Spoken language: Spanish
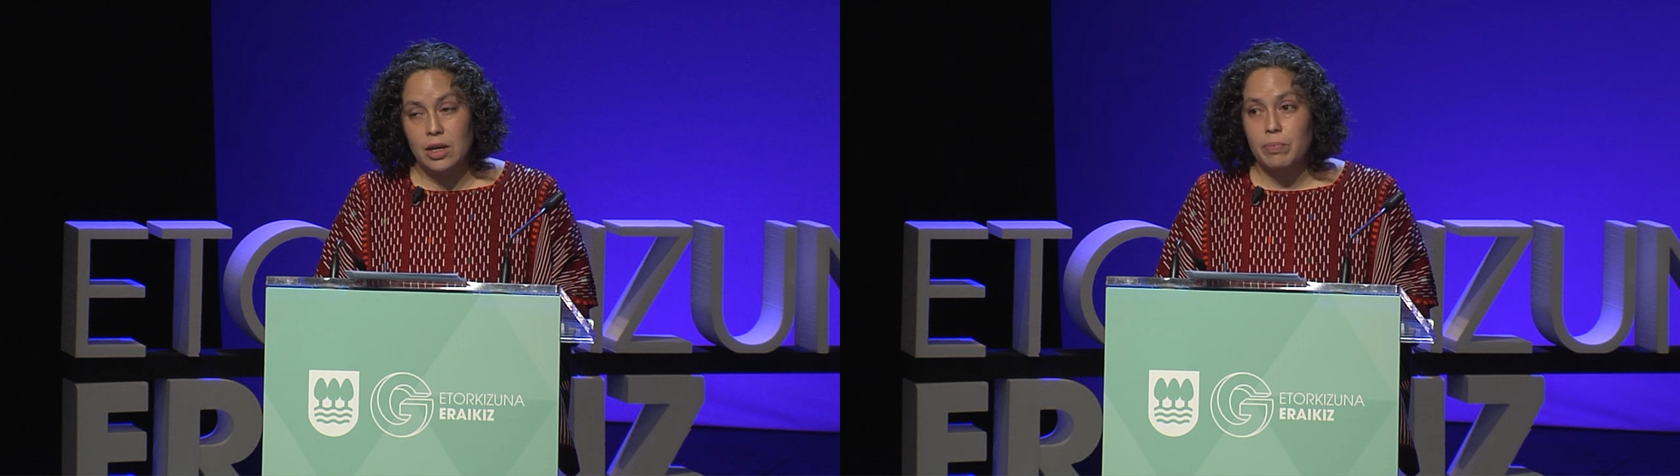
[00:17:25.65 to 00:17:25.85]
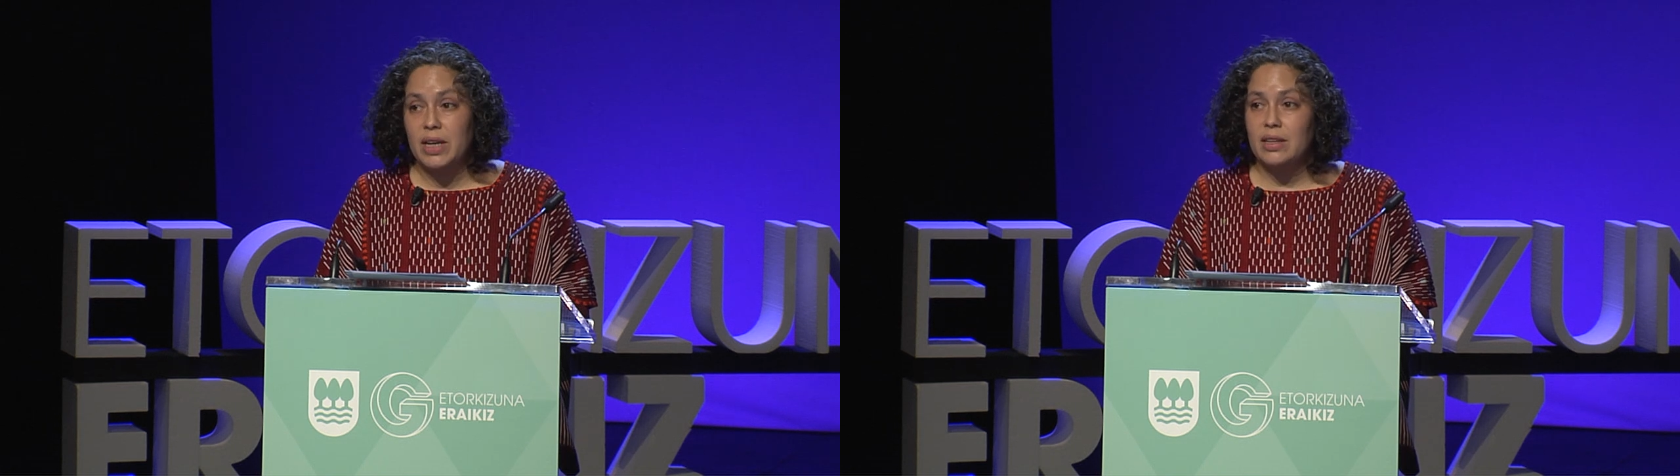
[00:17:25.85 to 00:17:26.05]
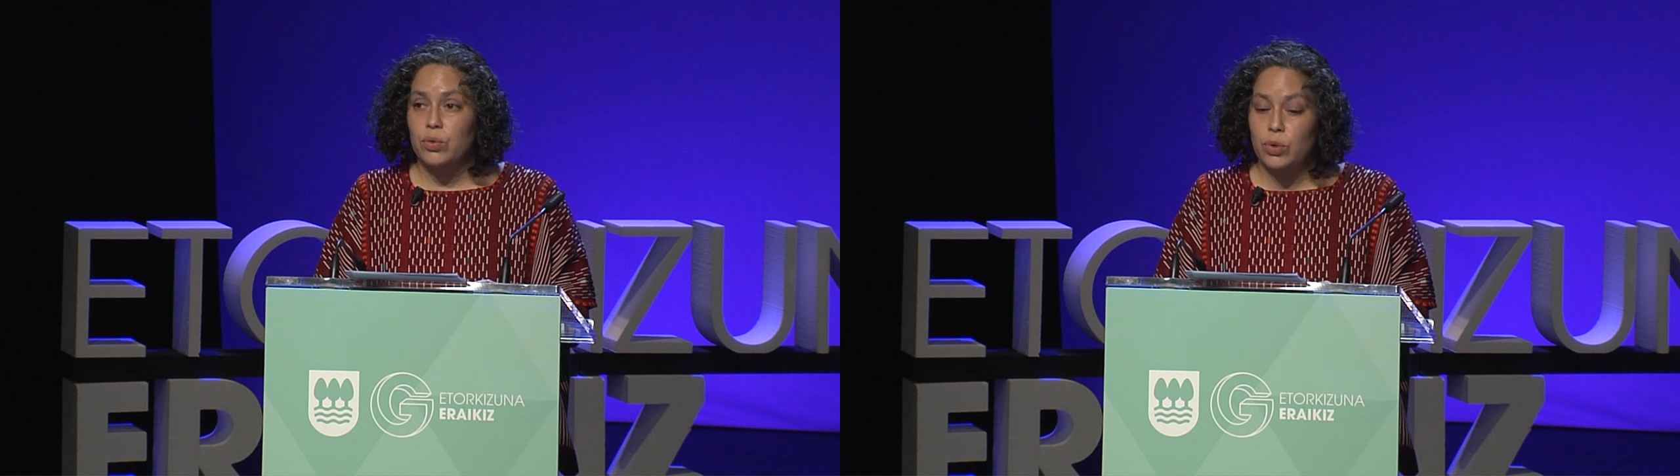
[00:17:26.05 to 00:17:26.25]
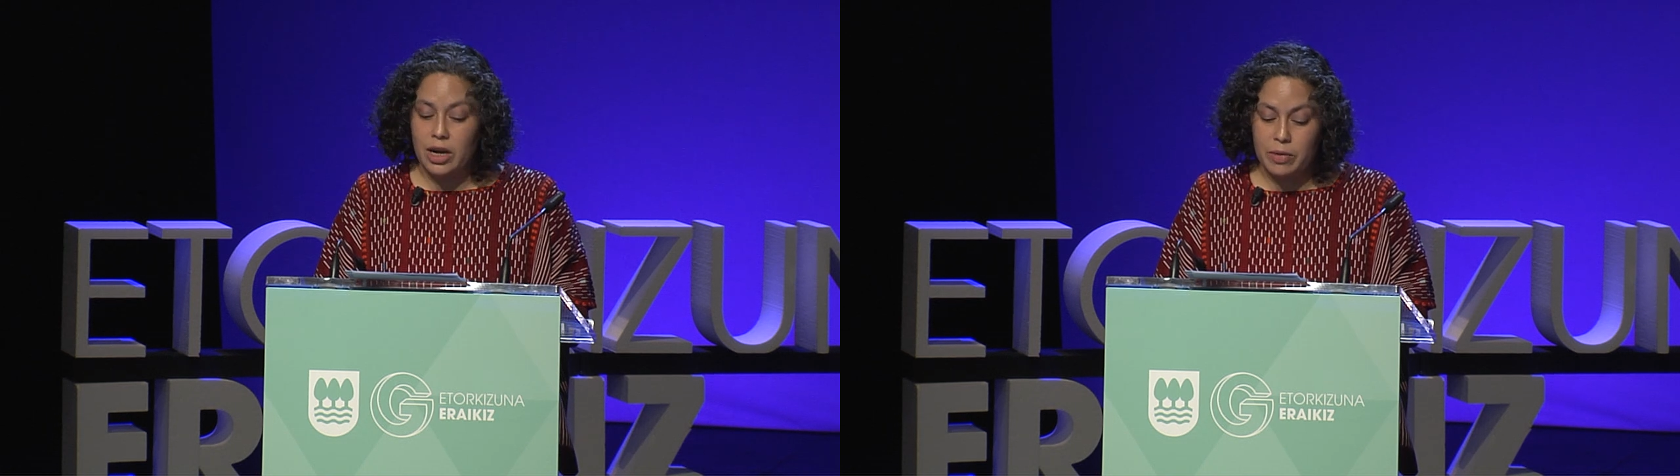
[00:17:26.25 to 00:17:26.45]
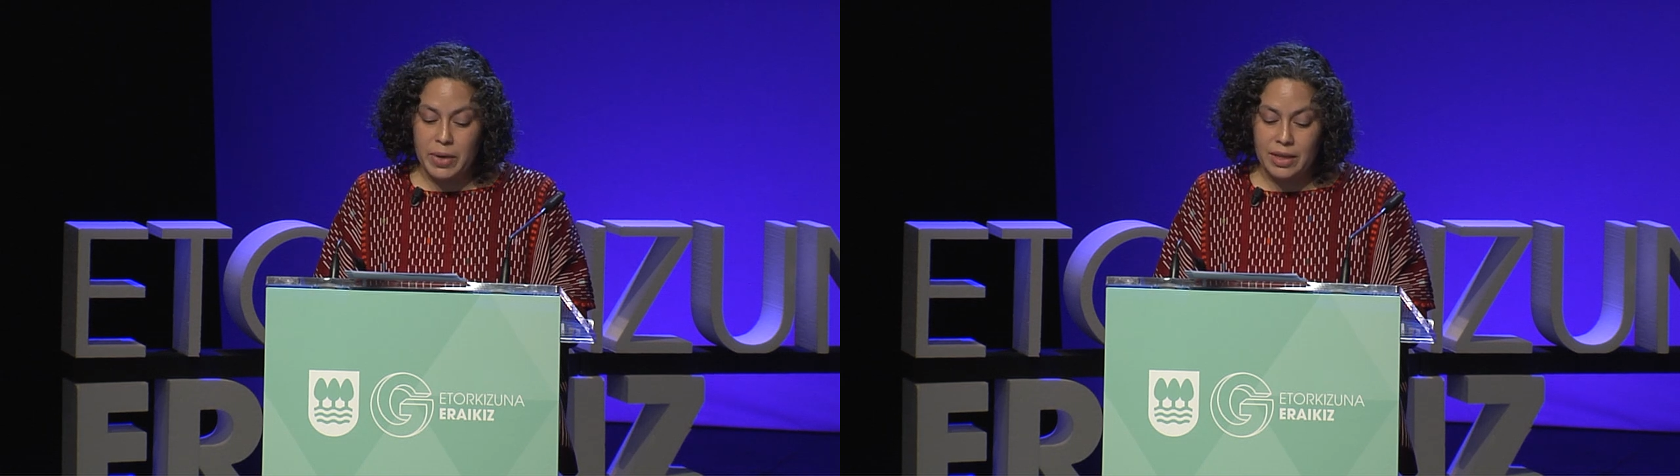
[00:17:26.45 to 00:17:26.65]

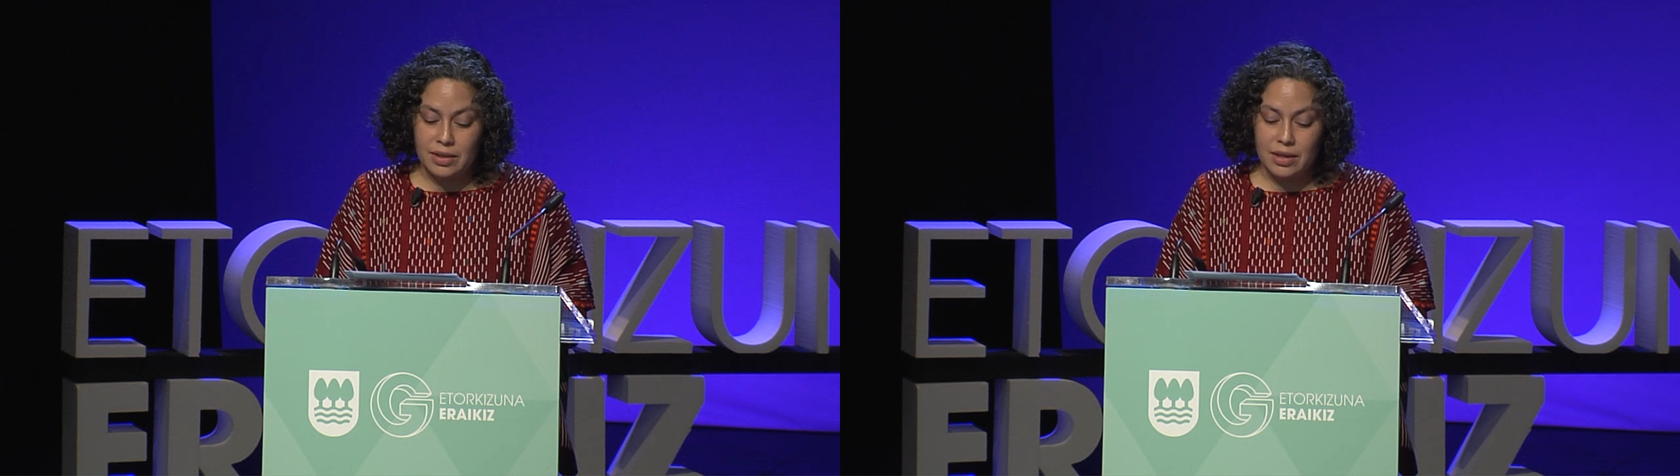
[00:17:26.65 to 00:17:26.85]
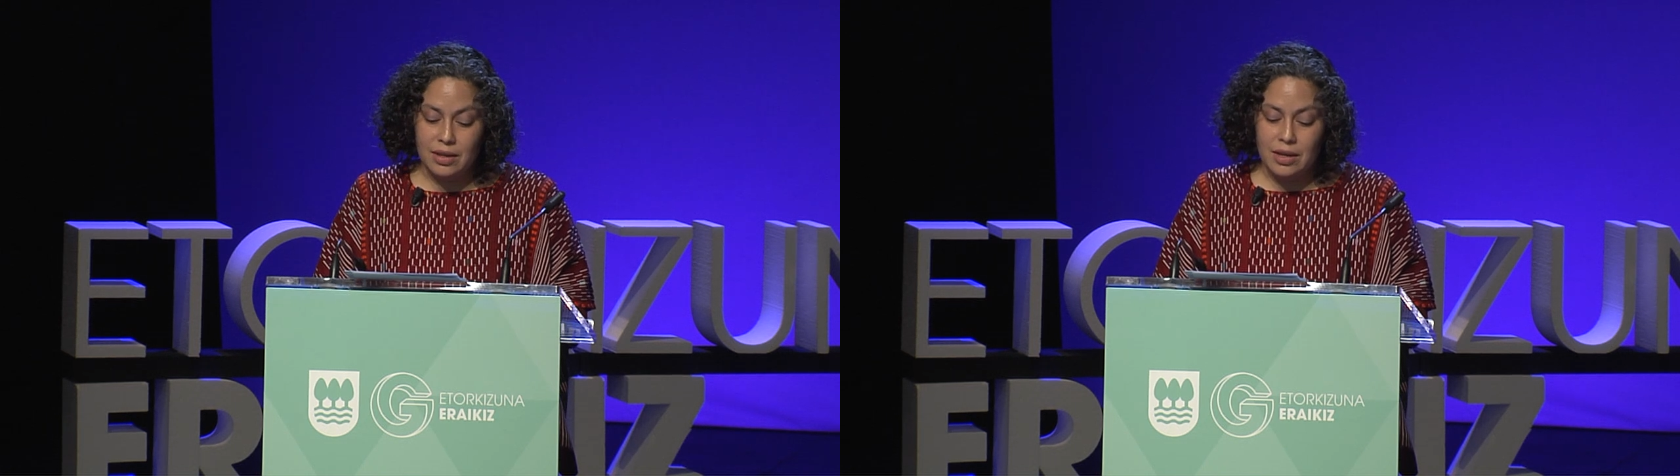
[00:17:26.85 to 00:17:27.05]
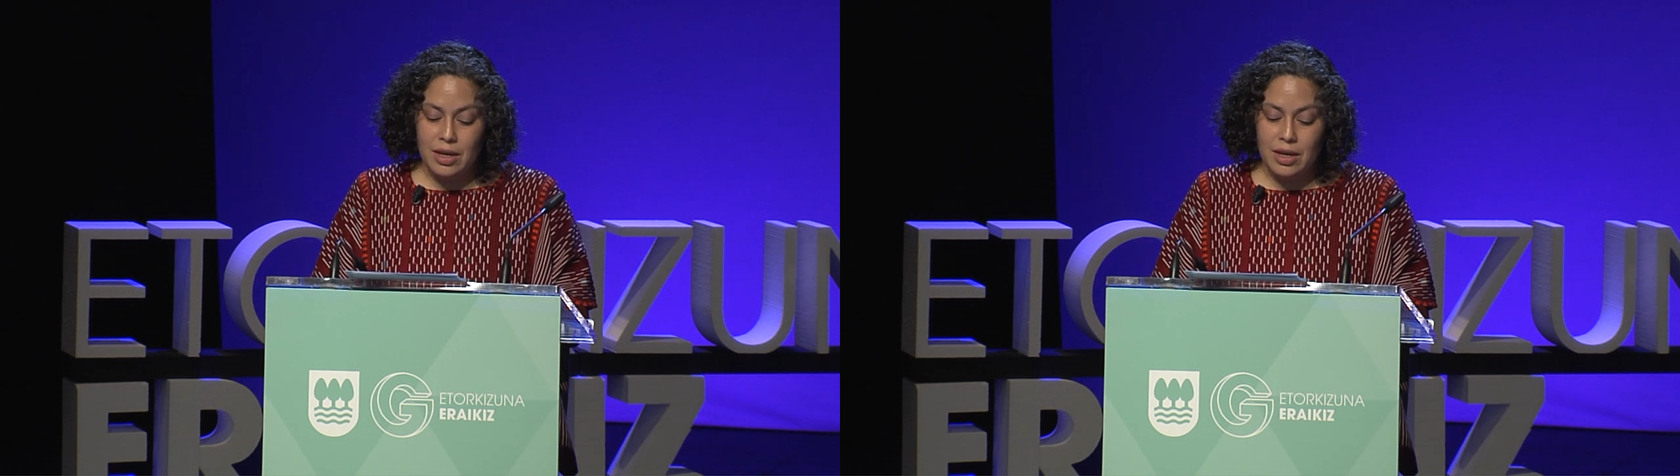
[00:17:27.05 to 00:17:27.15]
Particularmente,